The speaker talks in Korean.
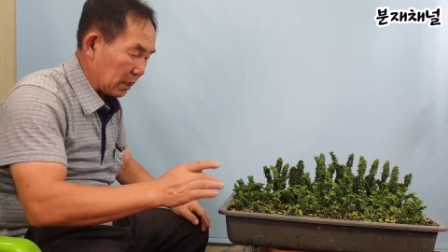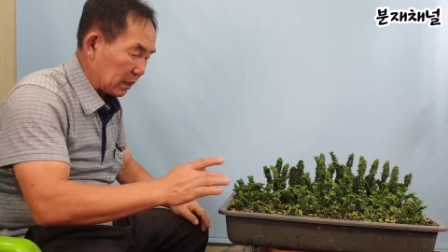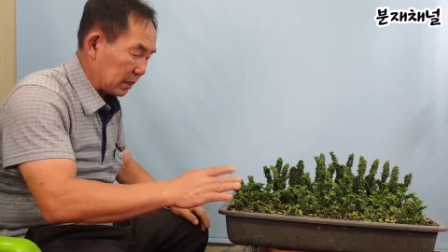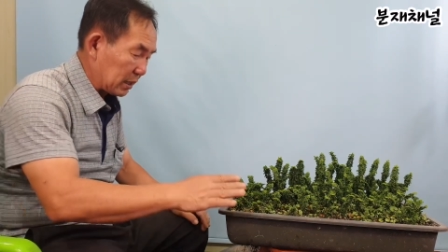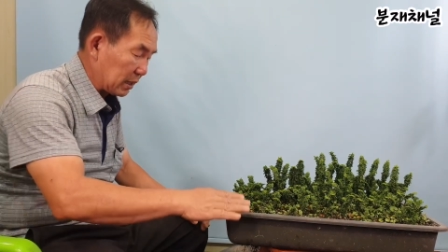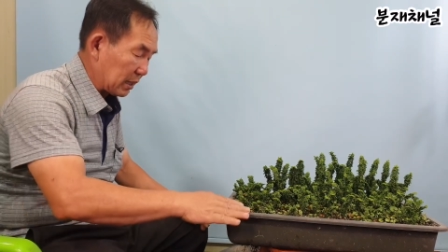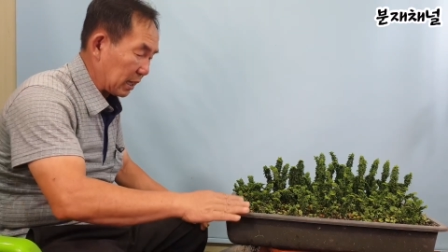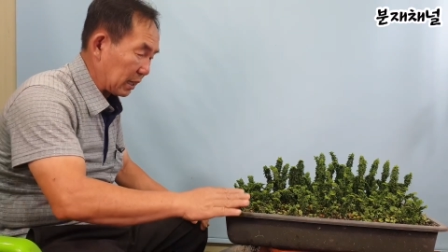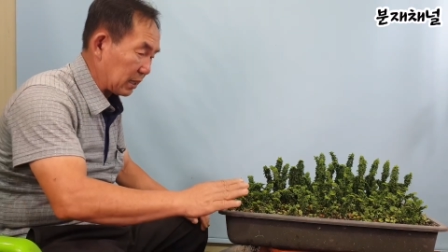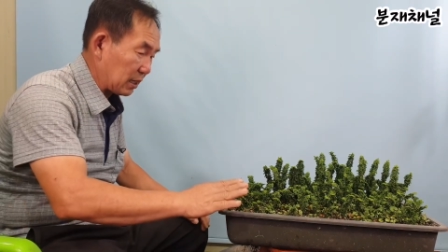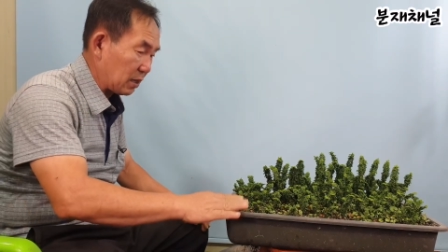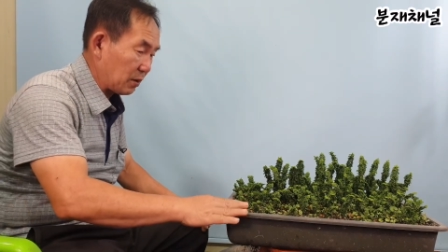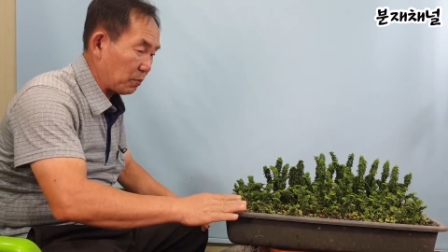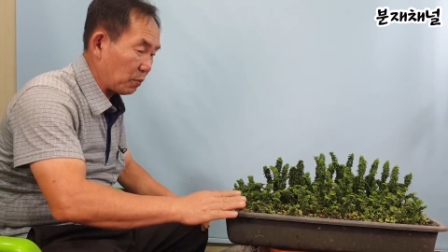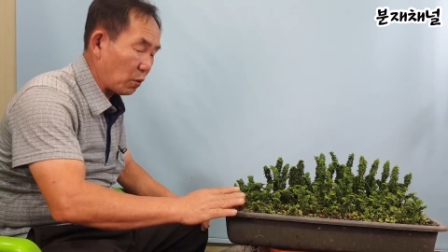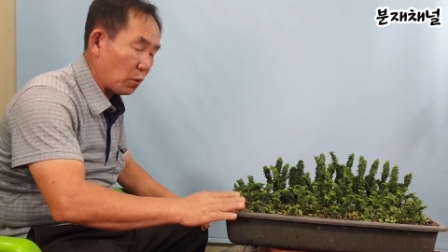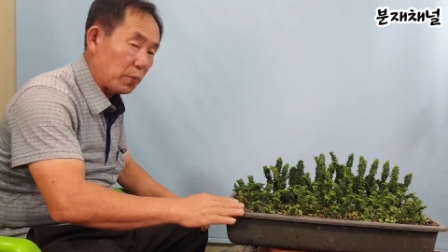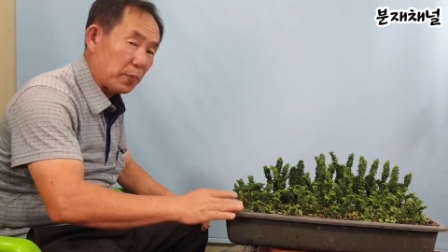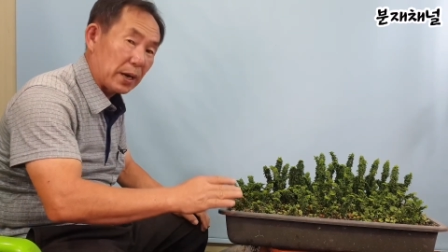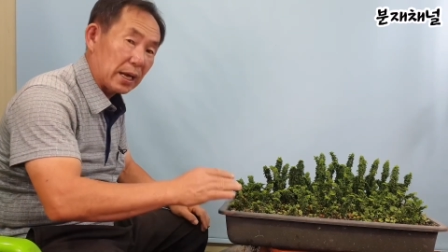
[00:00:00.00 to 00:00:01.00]
그냥 이런
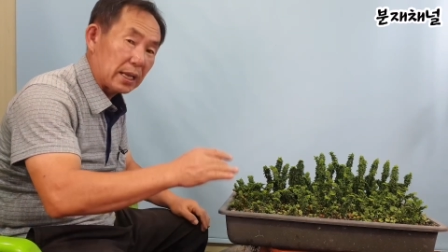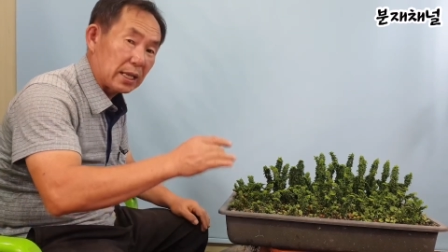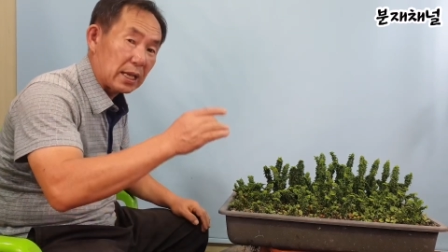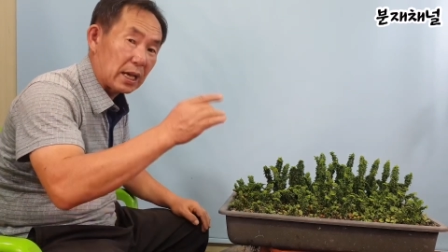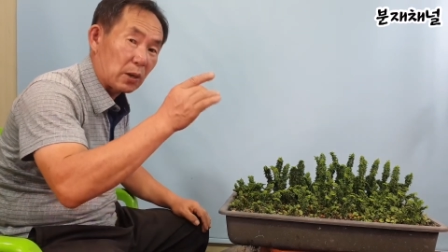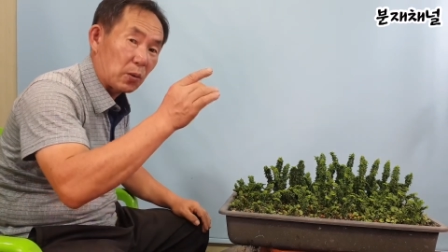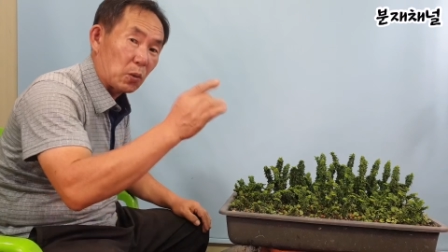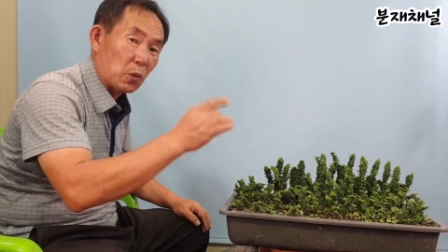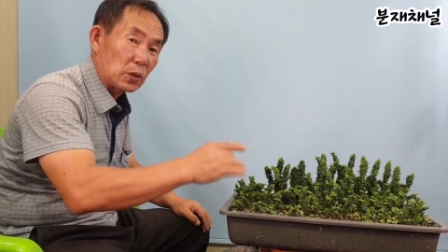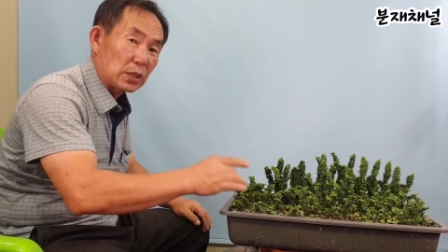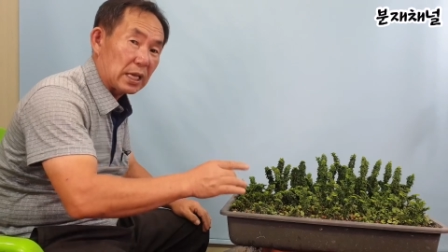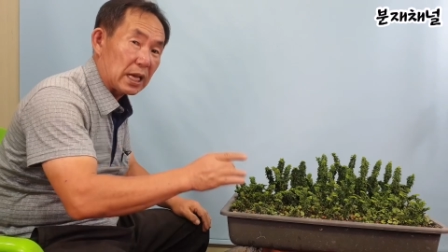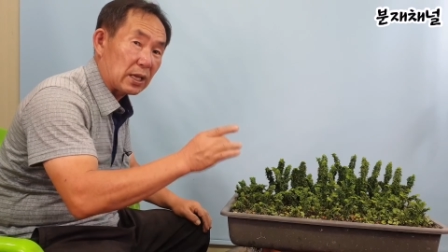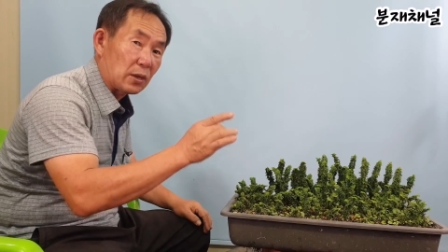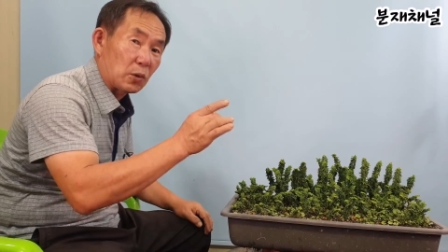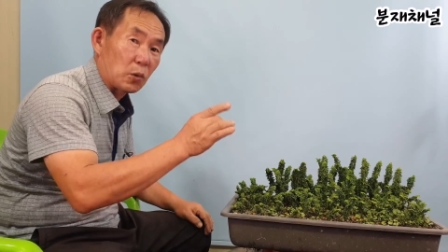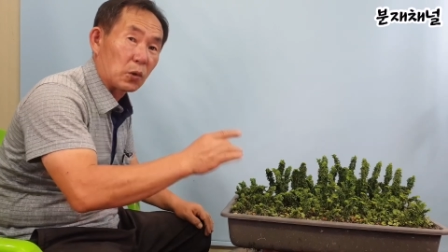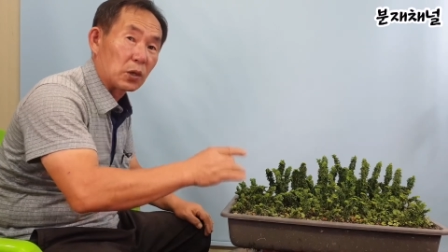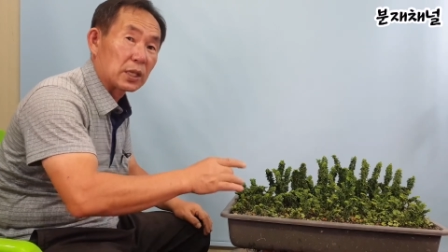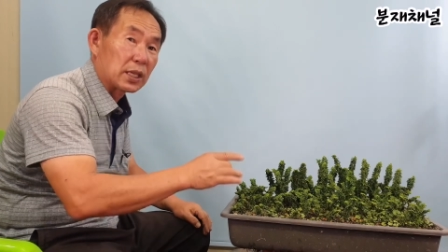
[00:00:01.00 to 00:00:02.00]
목판에다 꽂아
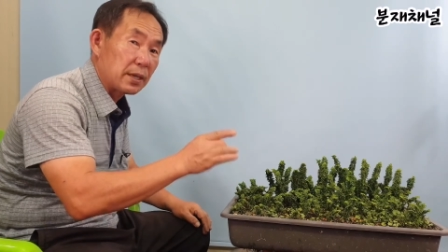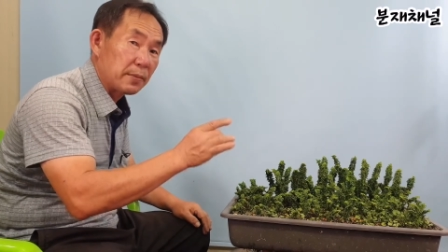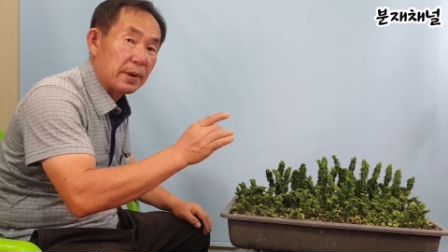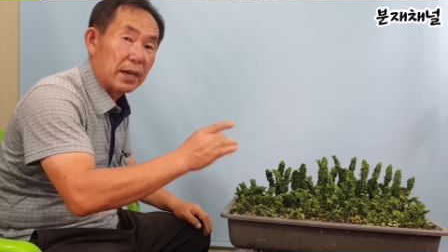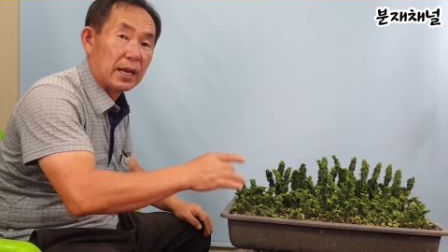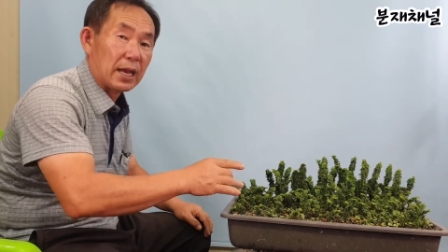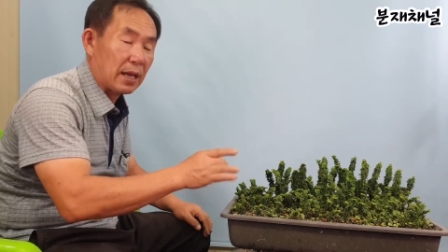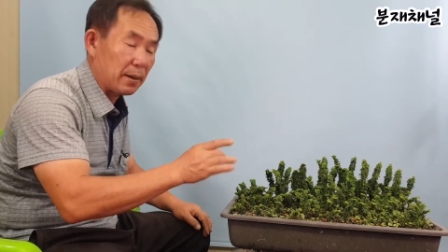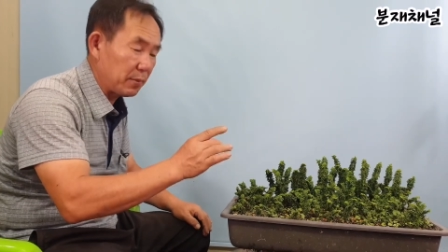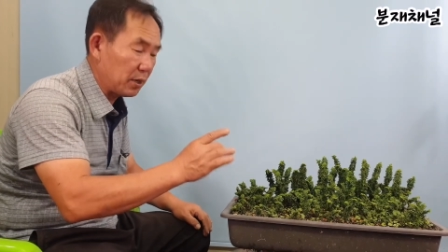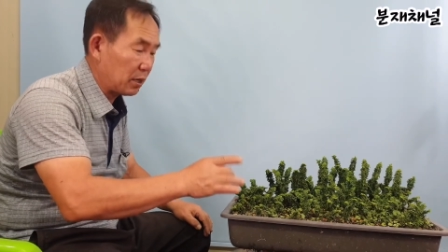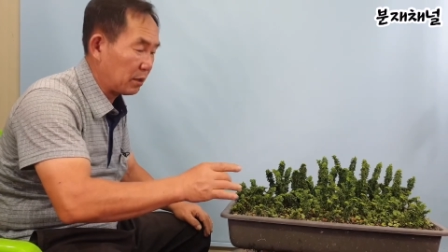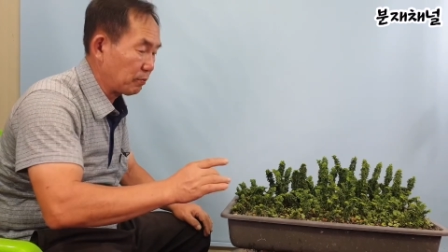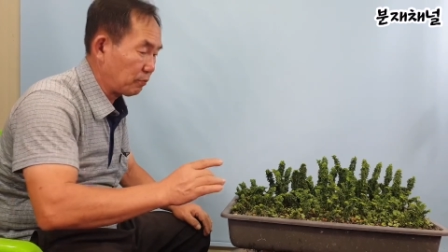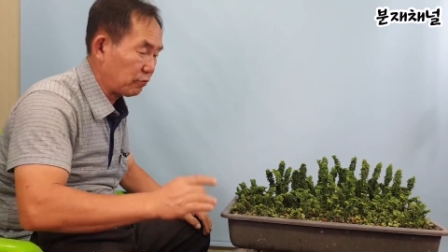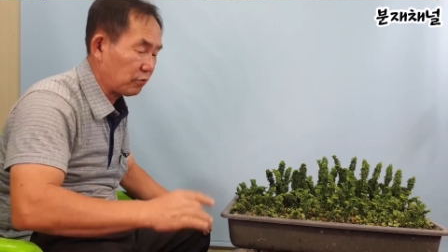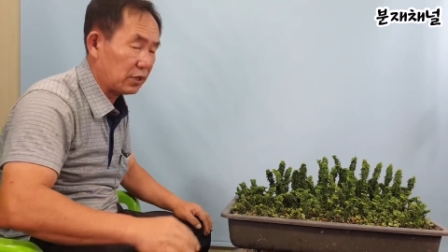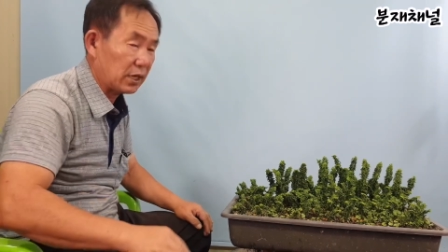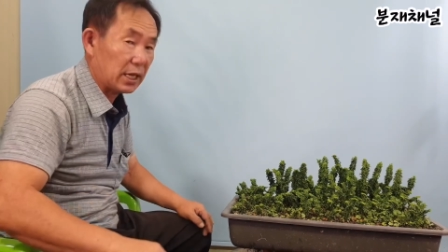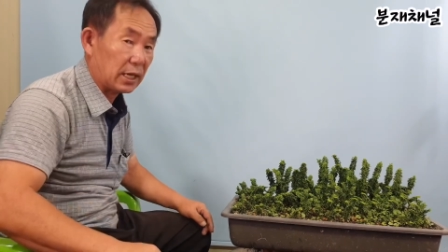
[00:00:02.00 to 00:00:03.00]
놓기만
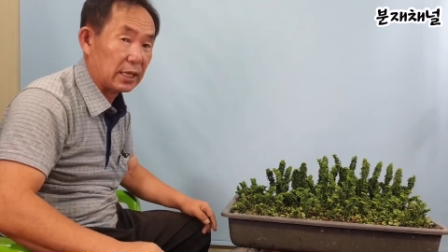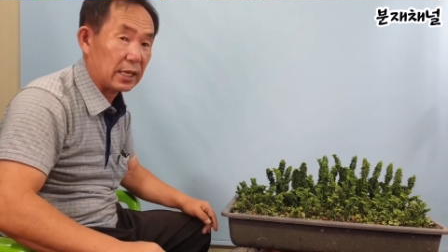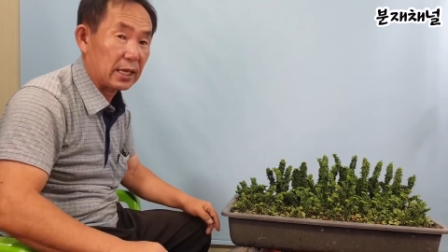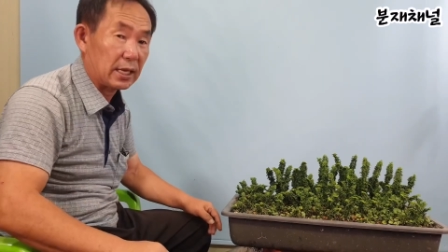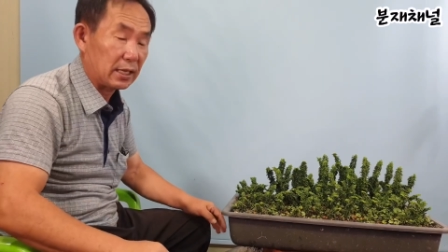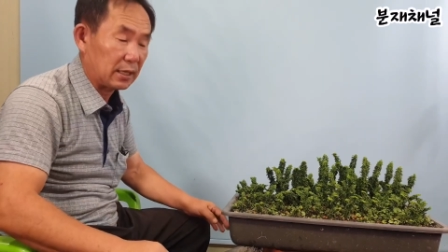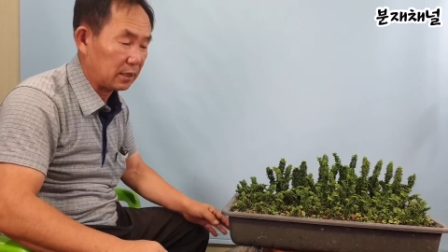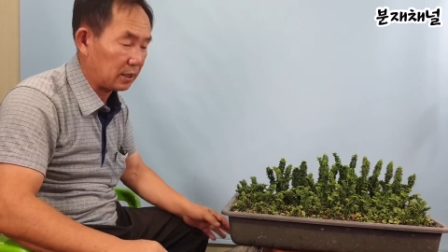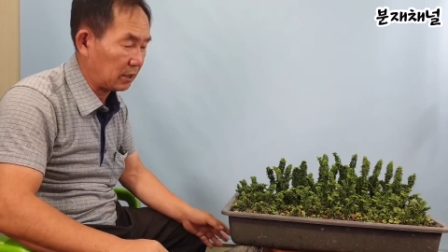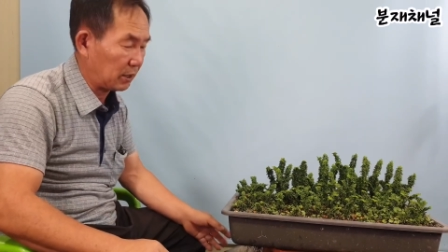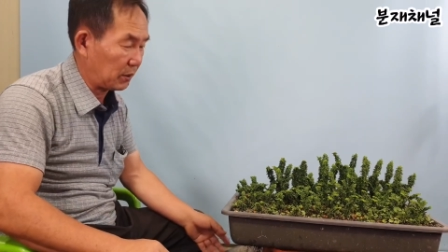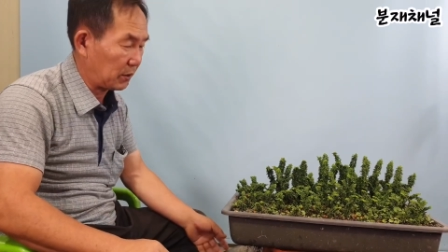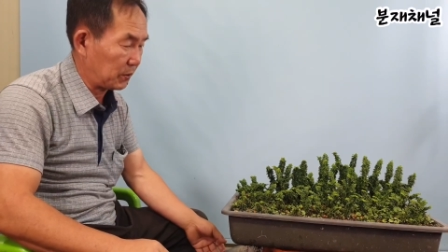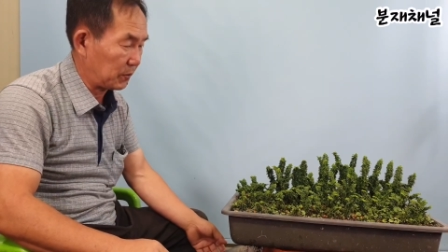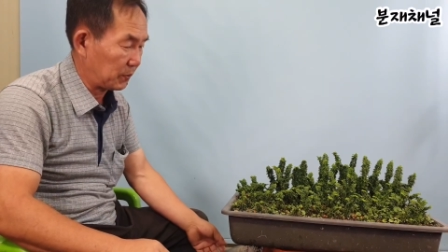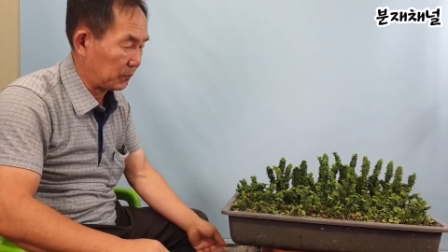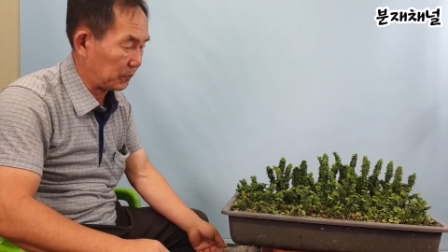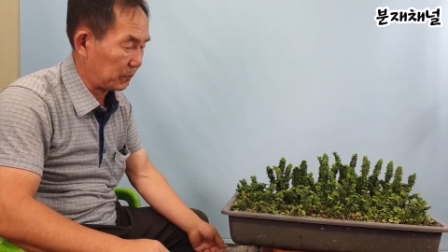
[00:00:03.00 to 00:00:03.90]
하면 뿌리가 내리거든요.